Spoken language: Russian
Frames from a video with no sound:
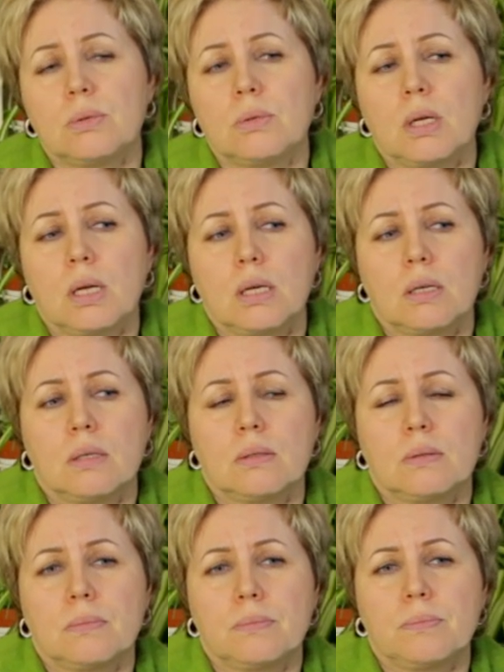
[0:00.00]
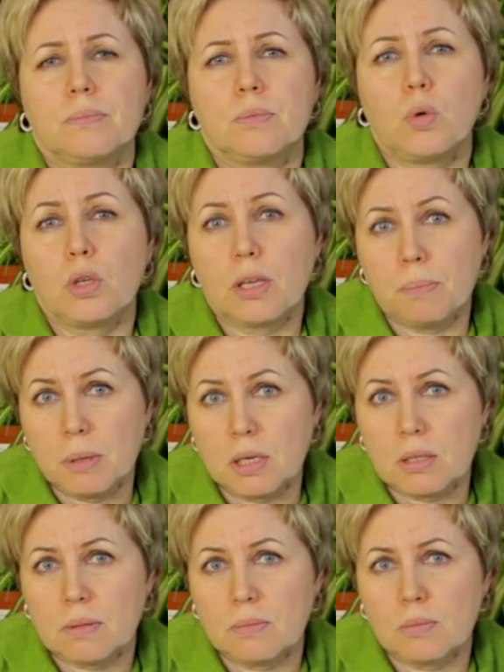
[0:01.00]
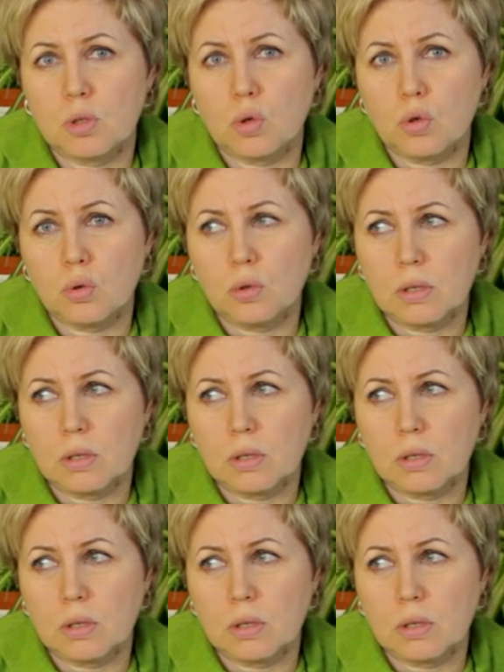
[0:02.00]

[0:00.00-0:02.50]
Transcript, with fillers: он э, горький перец, стручок